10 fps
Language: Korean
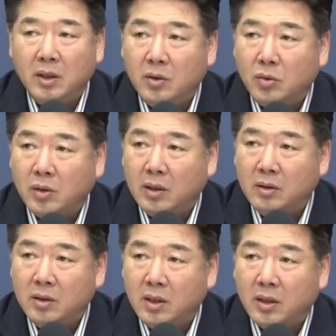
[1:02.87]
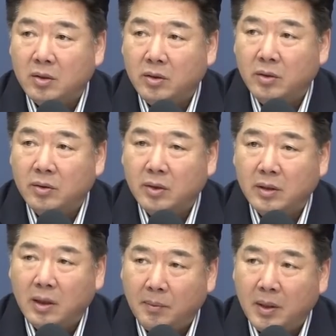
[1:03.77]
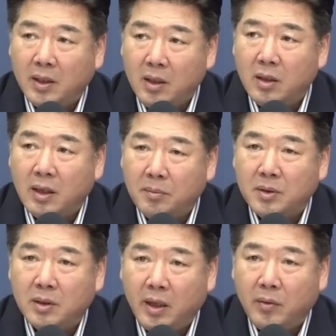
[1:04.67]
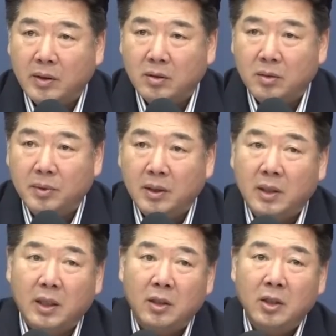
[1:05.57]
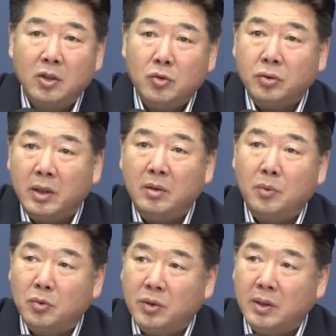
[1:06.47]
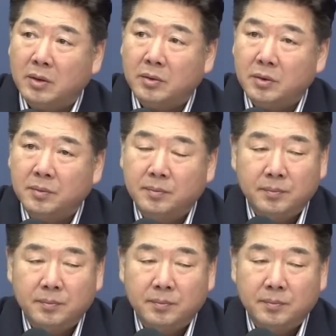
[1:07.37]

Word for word: 이 조사를 시작했어요. 그래서 아마 1년에 한 번씩 해왔을 겁니다. 그러니까 추세를 볼 수 있는 거죠.